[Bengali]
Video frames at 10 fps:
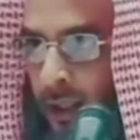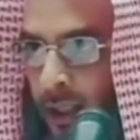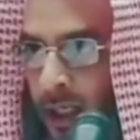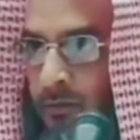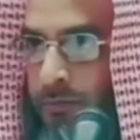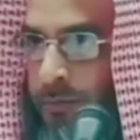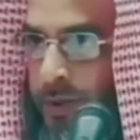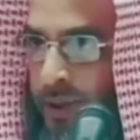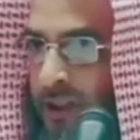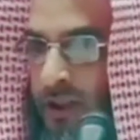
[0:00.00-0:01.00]
আর
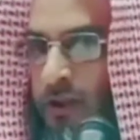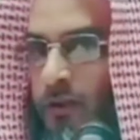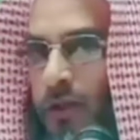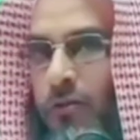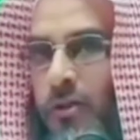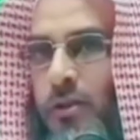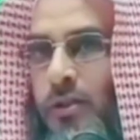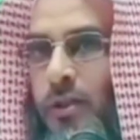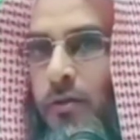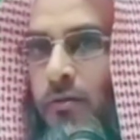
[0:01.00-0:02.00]
বিশিষ্ট অলি
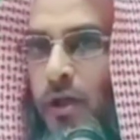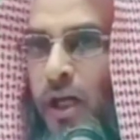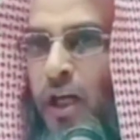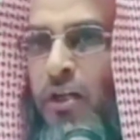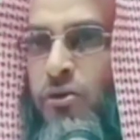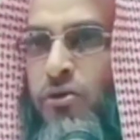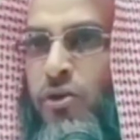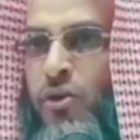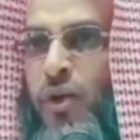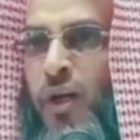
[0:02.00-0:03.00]
হচ্ছে কোরআন
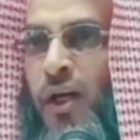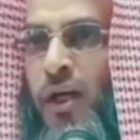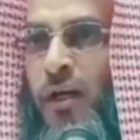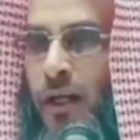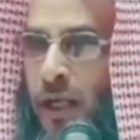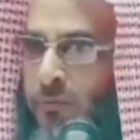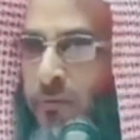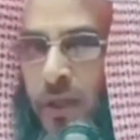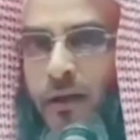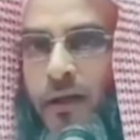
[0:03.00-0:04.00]
সন্ন্যার এলম
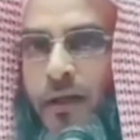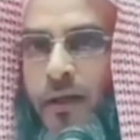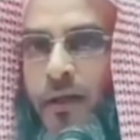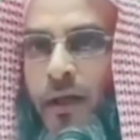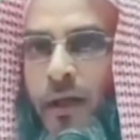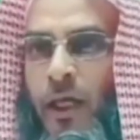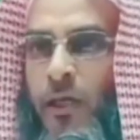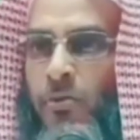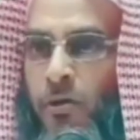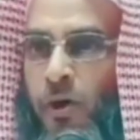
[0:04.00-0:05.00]
যারা রাখে
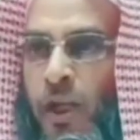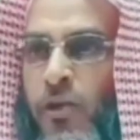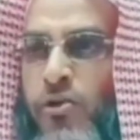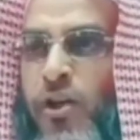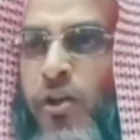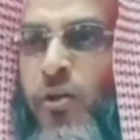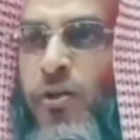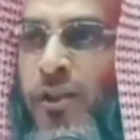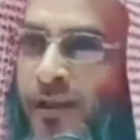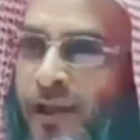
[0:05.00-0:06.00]
এবং কোরআন সন্ন্য
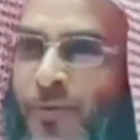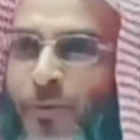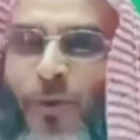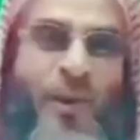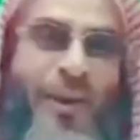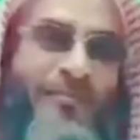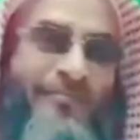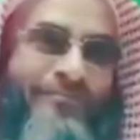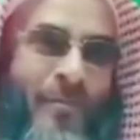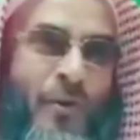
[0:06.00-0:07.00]
অনুযায়ী যারা আমল করে
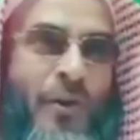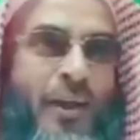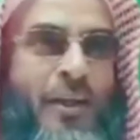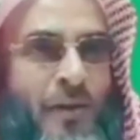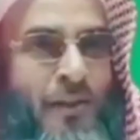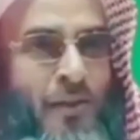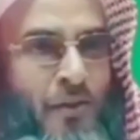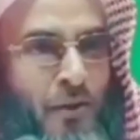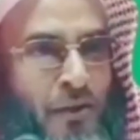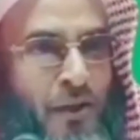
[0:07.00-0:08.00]
তৌহিদবাদী
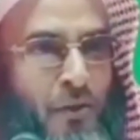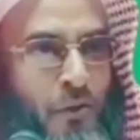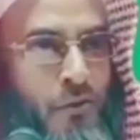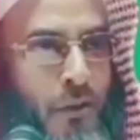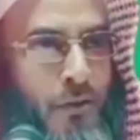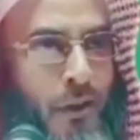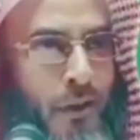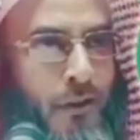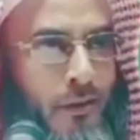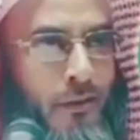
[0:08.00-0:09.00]
সন্ন্যতের অনুসারী
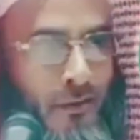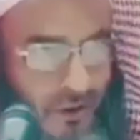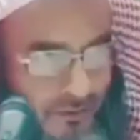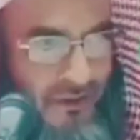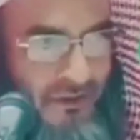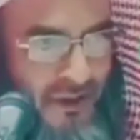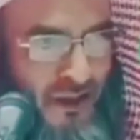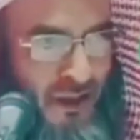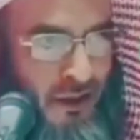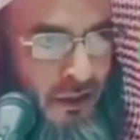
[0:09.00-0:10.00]
যারা কথা বুঝতে
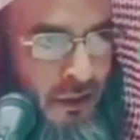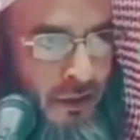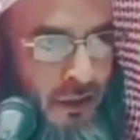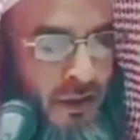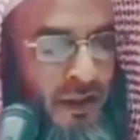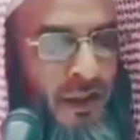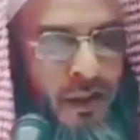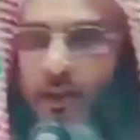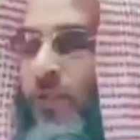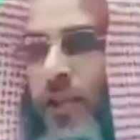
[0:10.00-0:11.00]
পেরেছেন না
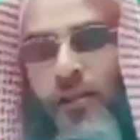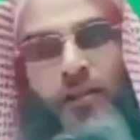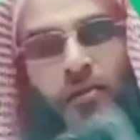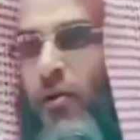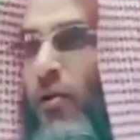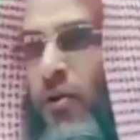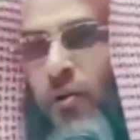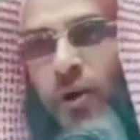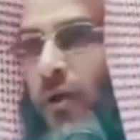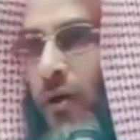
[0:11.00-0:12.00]
শের বিদাত নিয়ে কখনো
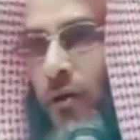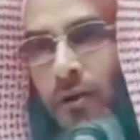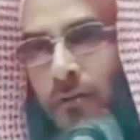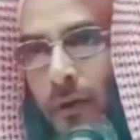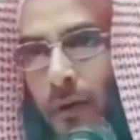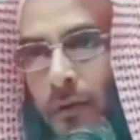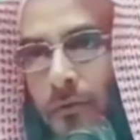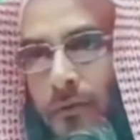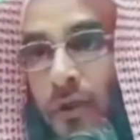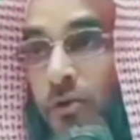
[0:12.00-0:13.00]
অলি উল্লাহ হতে পারে না
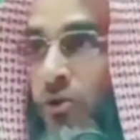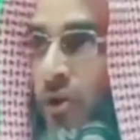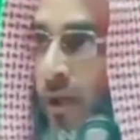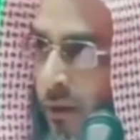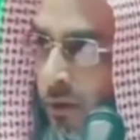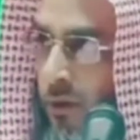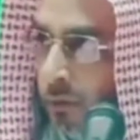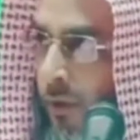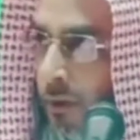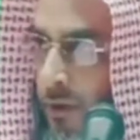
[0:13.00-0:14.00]
অলি শয়তান হতে
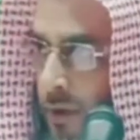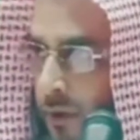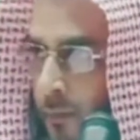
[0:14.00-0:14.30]
পারে জি